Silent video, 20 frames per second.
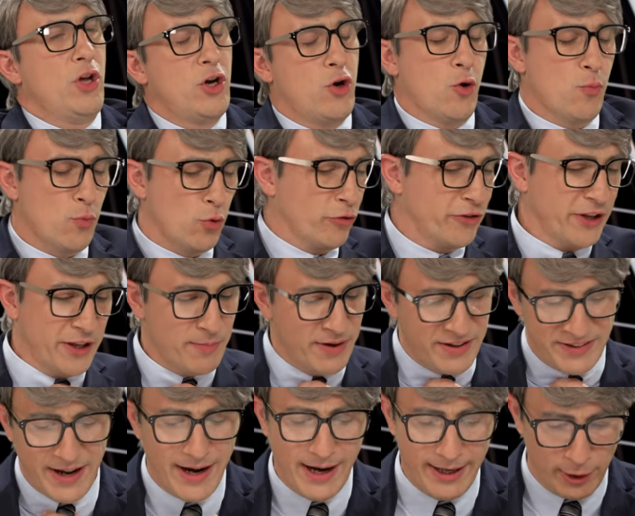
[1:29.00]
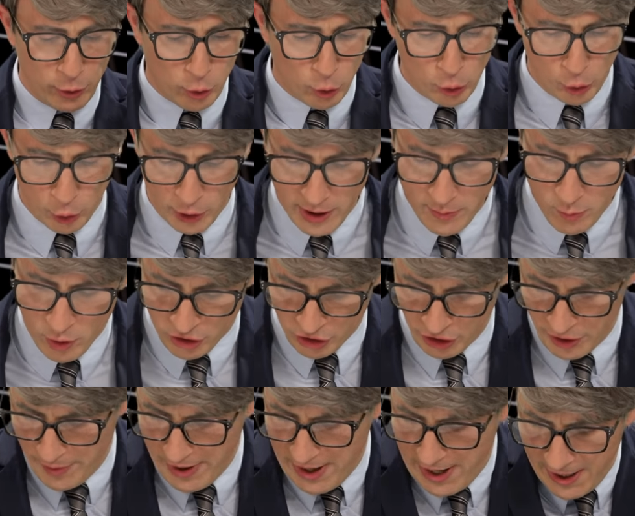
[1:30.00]
D'accord, bon, cette mascarade a trop duré, moi
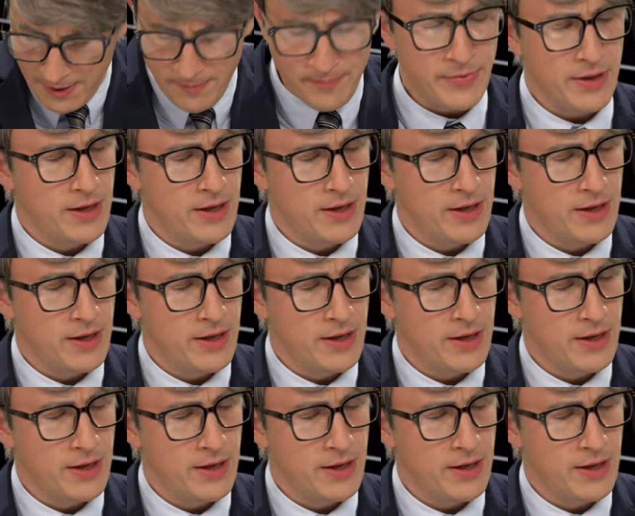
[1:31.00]
j'en ai marre.